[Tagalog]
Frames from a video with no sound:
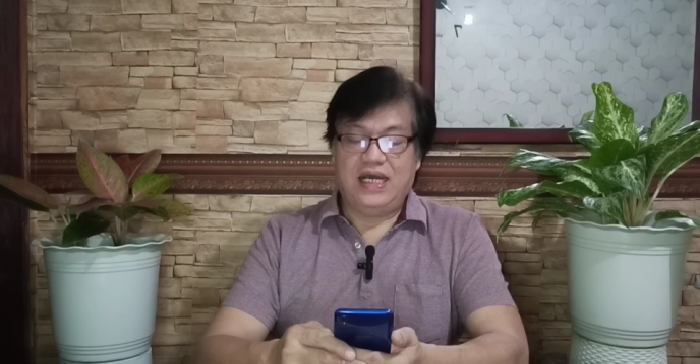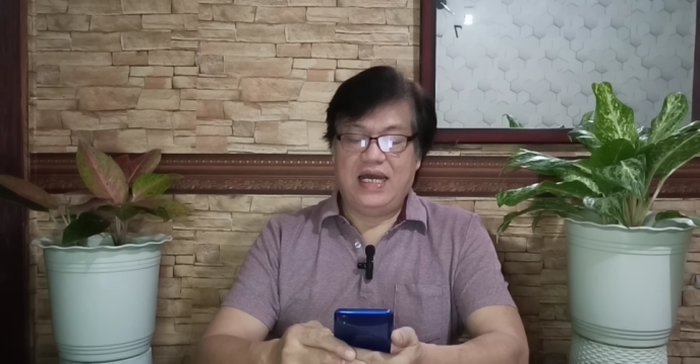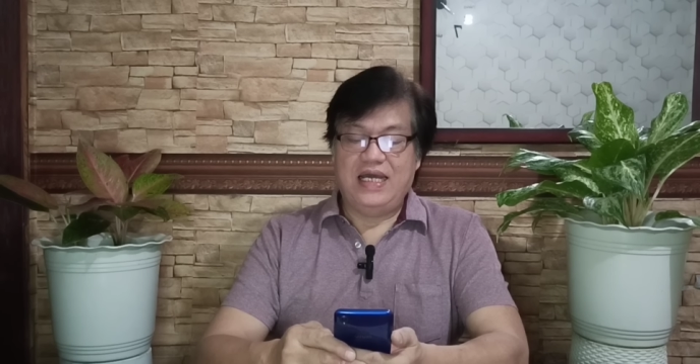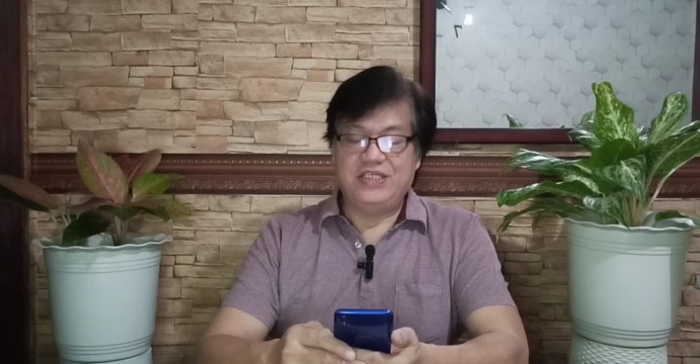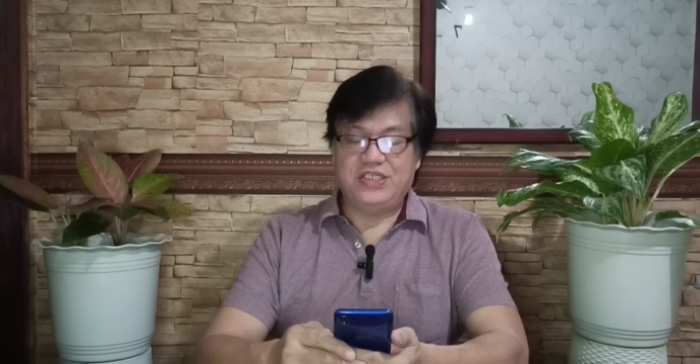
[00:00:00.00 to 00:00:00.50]
ng
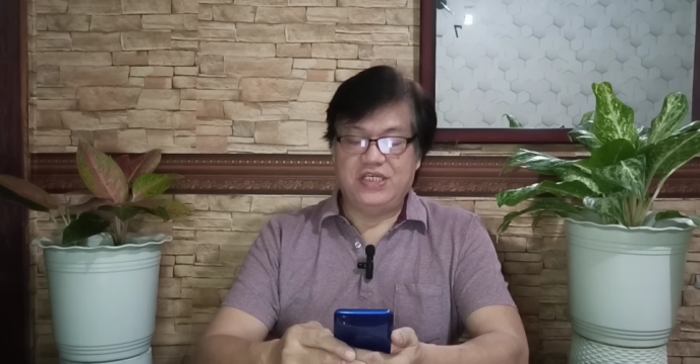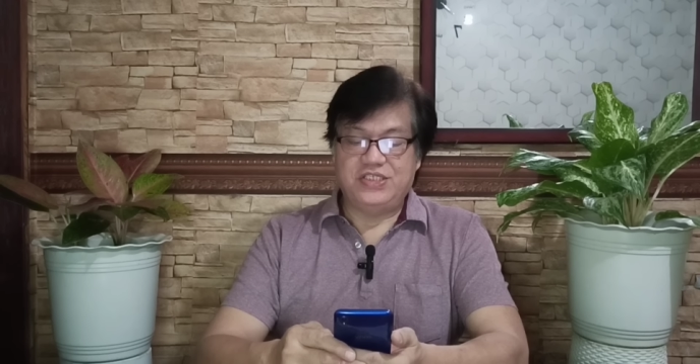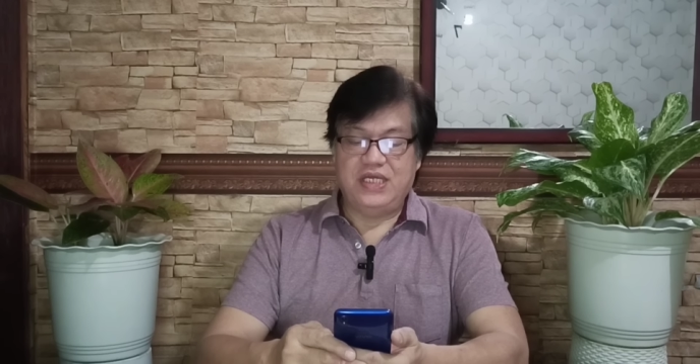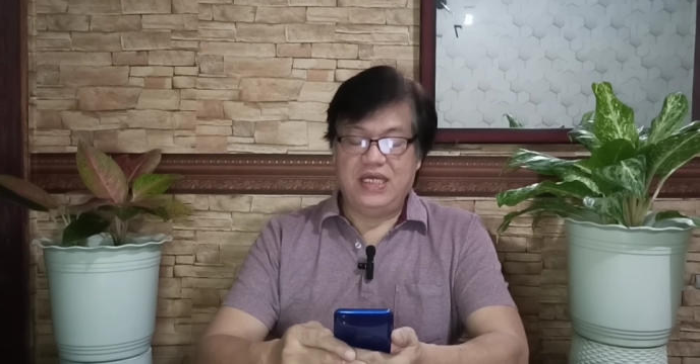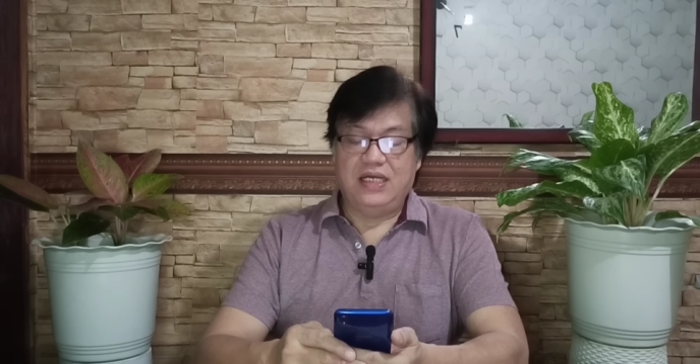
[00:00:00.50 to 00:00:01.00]

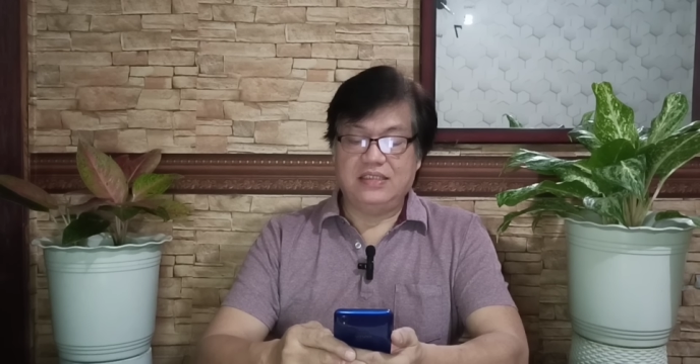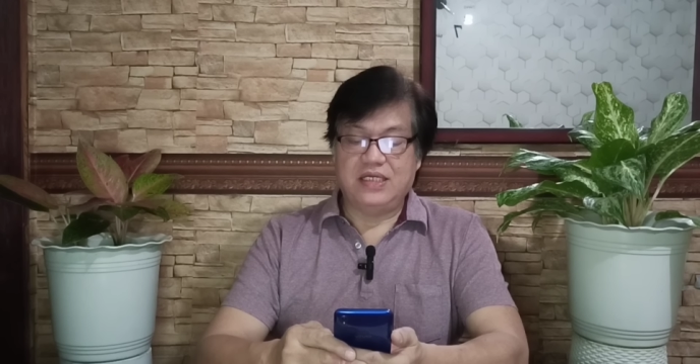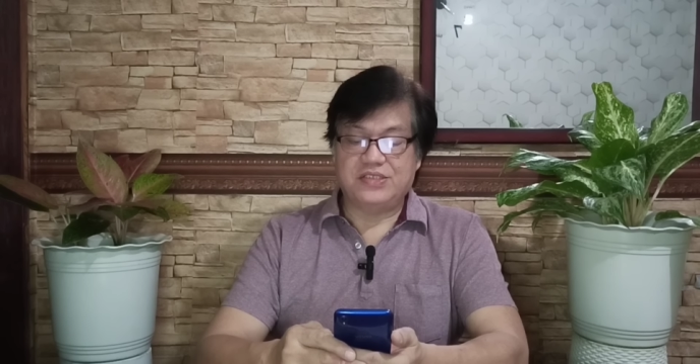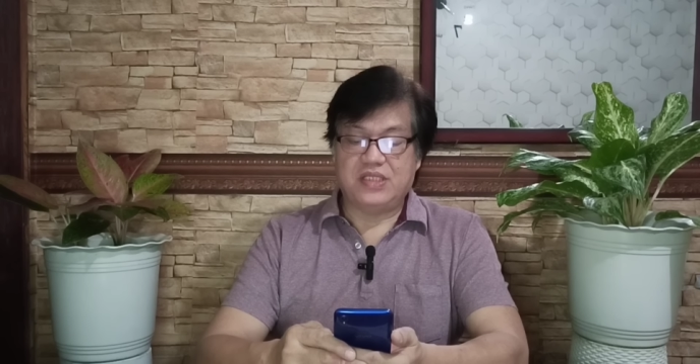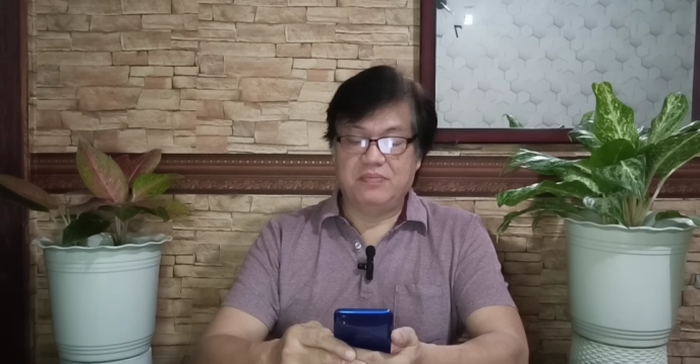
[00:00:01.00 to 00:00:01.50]
ICC ang
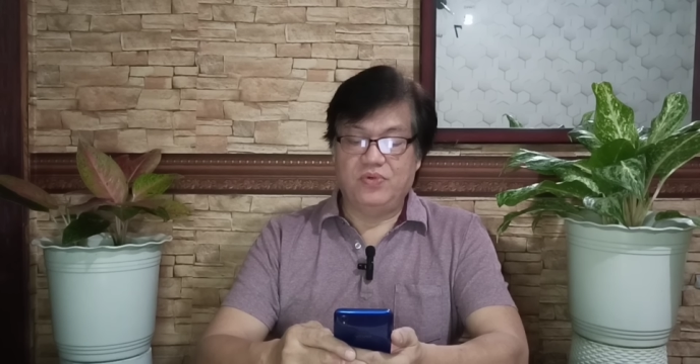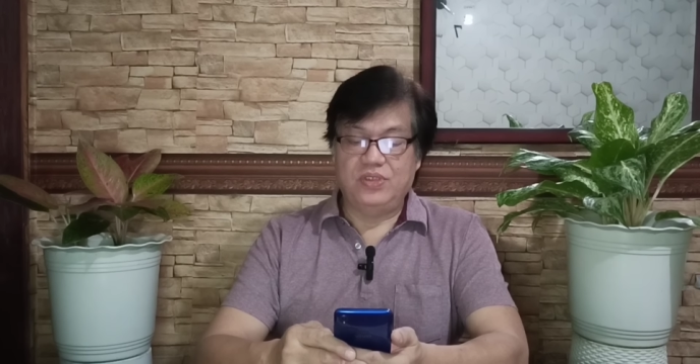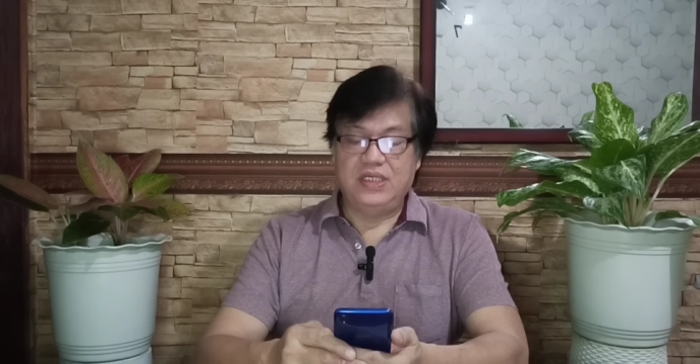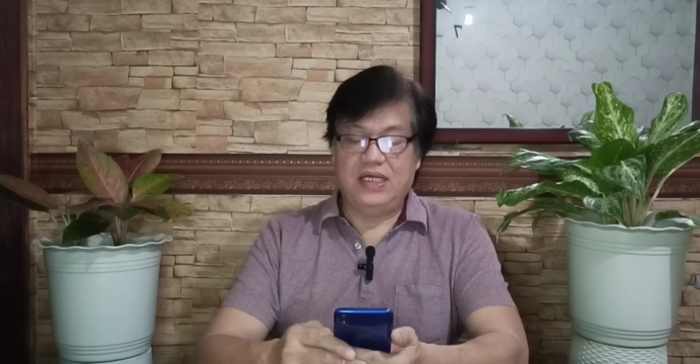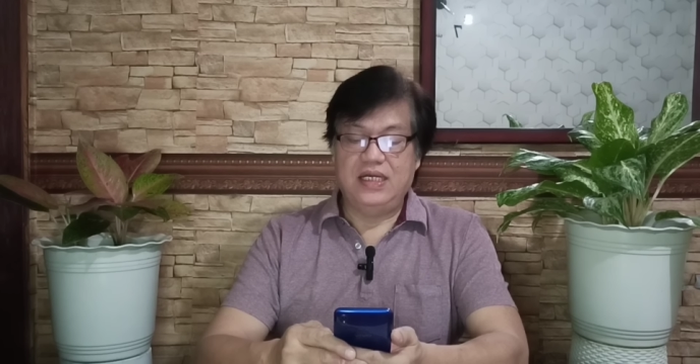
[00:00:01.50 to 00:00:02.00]

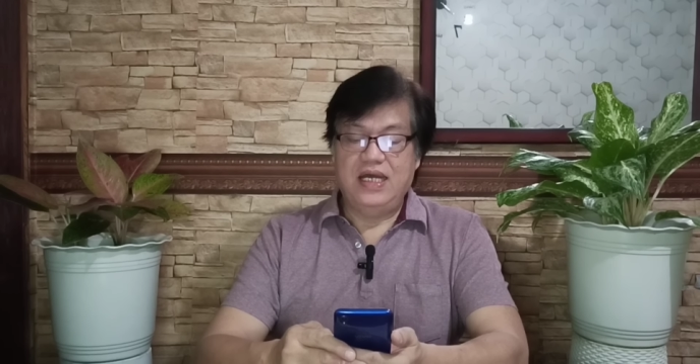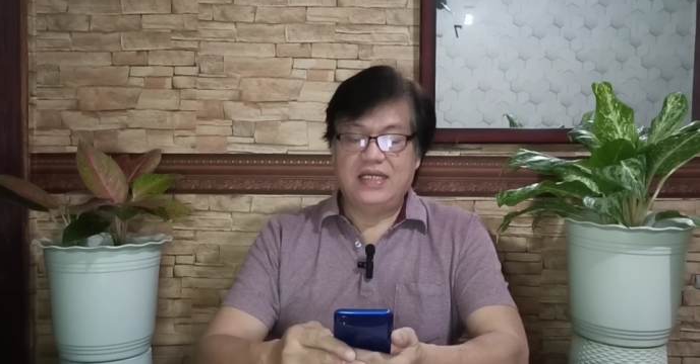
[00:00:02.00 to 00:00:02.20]
testimonya